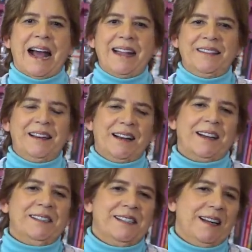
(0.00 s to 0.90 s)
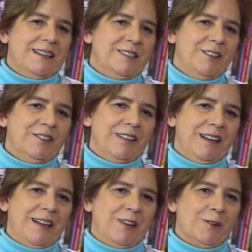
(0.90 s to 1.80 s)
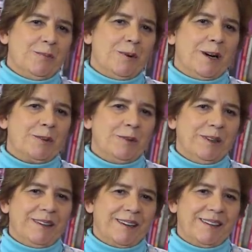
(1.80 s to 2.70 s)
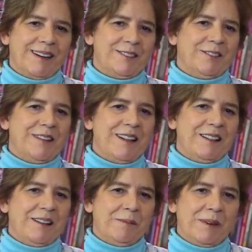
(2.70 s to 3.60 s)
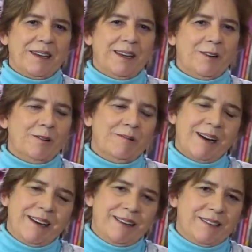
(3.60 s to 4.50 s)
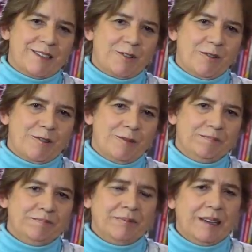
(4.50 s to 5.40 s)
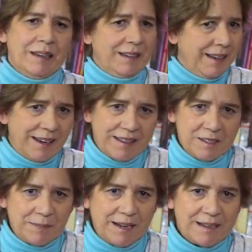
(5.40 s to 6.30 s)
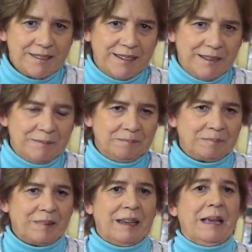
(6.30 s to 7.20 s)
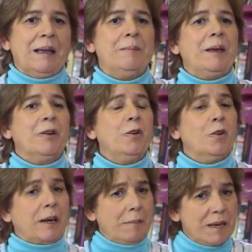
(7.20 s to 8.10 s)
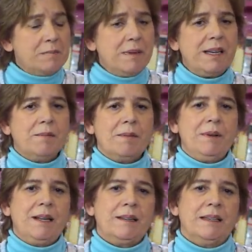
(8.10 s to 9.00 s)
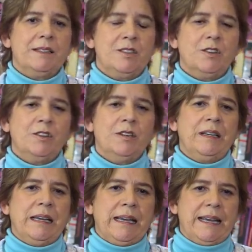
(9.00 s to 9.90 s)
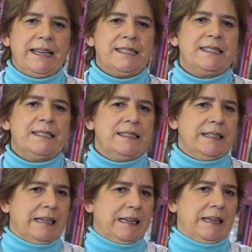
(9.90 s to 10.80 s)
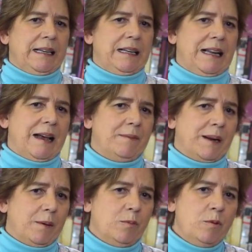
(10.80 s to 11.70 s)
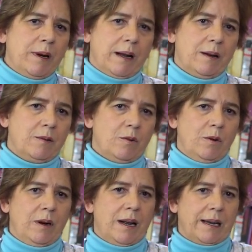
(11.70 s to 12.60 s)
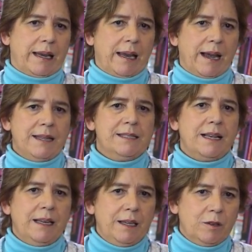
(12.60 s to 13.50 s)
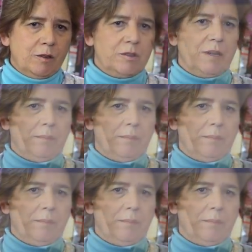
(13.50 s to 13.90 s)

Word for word: ante la cancelación del Aeropuerto Internacional de México ahí en Texcoco. Era de esperarse. Pero lo que más me llama a mí la atención es la bravura con la que han salido los